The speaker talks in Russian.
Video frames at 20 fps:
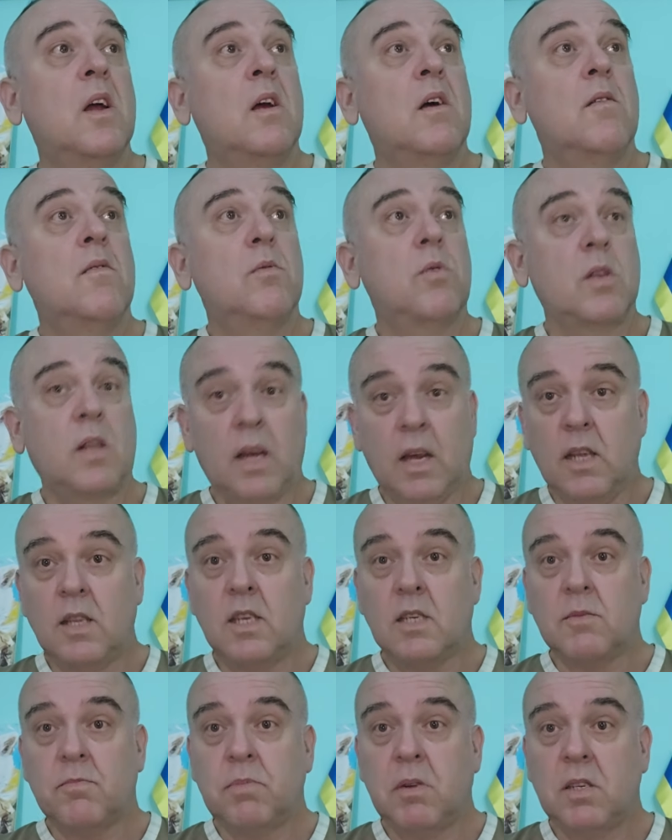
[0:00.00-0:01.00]
Вот. А
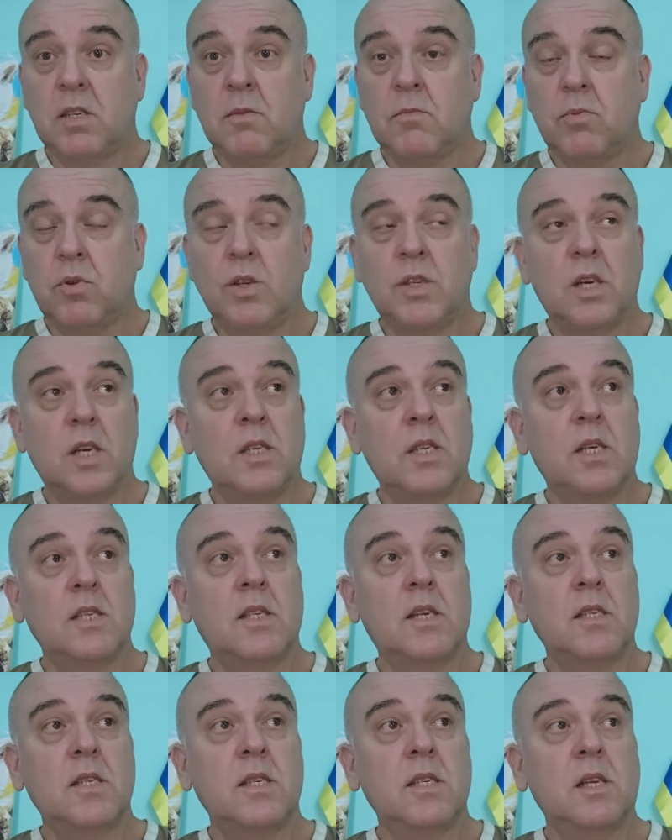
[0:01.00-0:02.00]
это же больш, большая часть
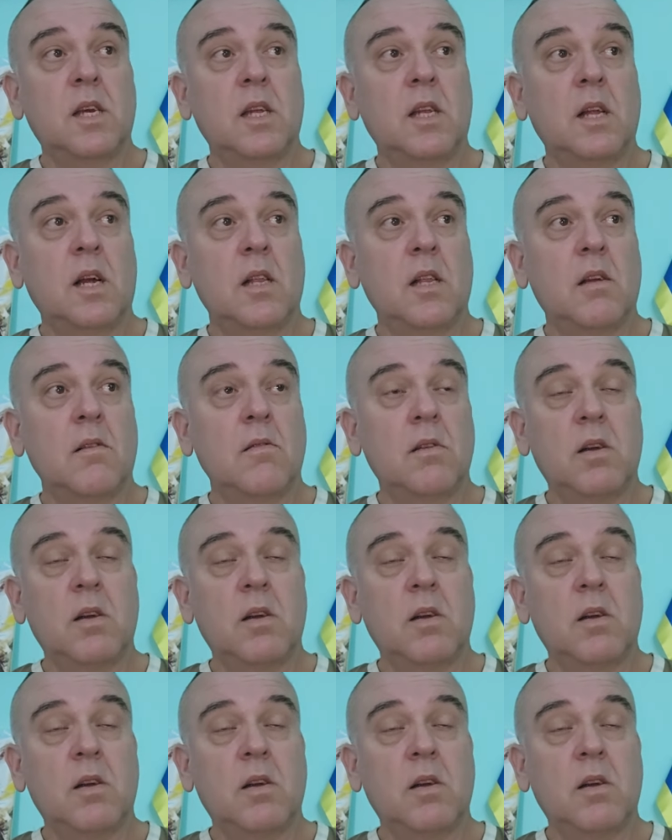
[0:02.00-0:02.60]
российских танков,